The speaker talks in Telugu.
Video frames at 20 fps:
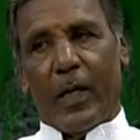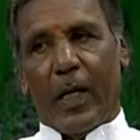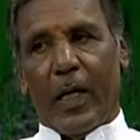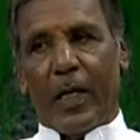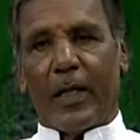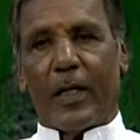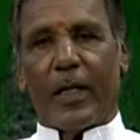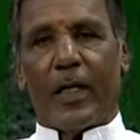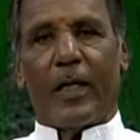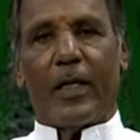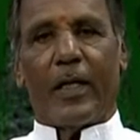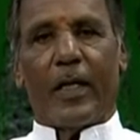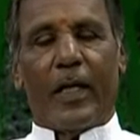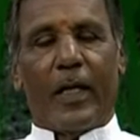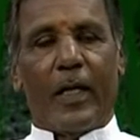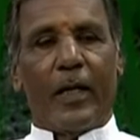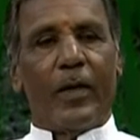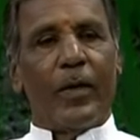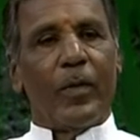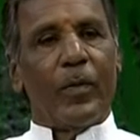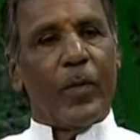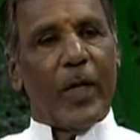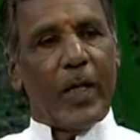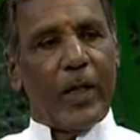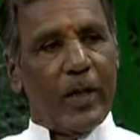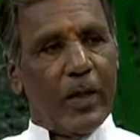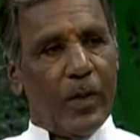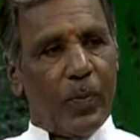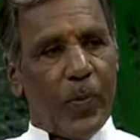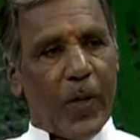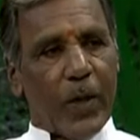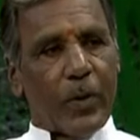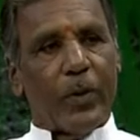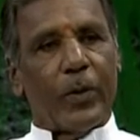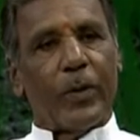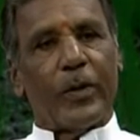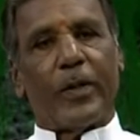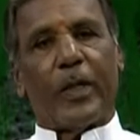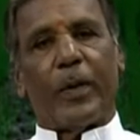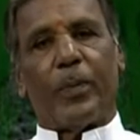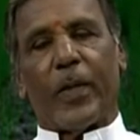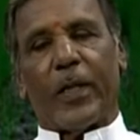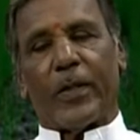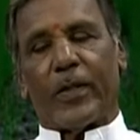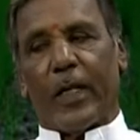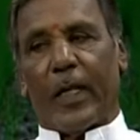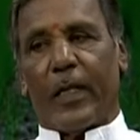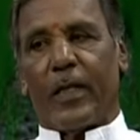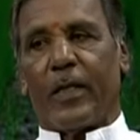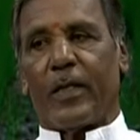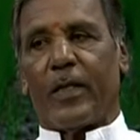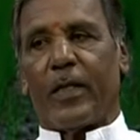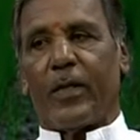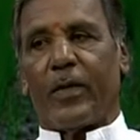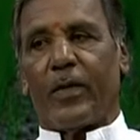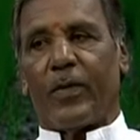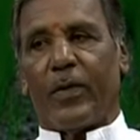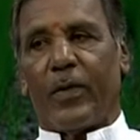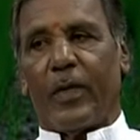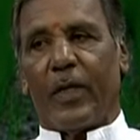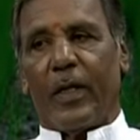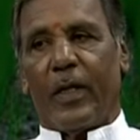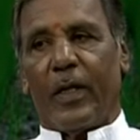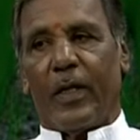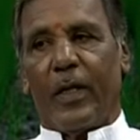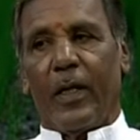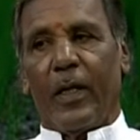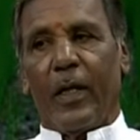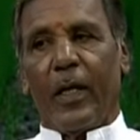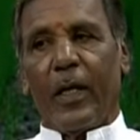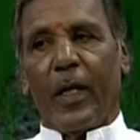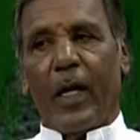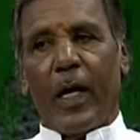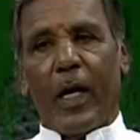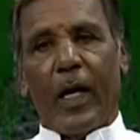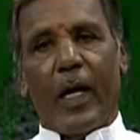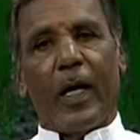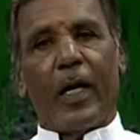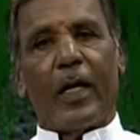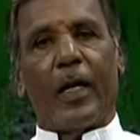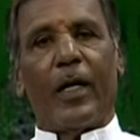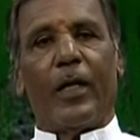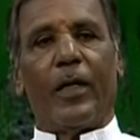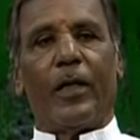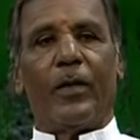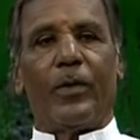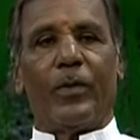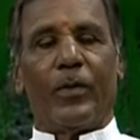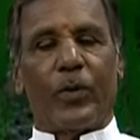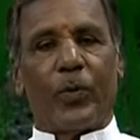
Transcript: వాటికంటే మరి ఈ ప్రకృతి ప్రసాదించినటువంటి ఆహారాలను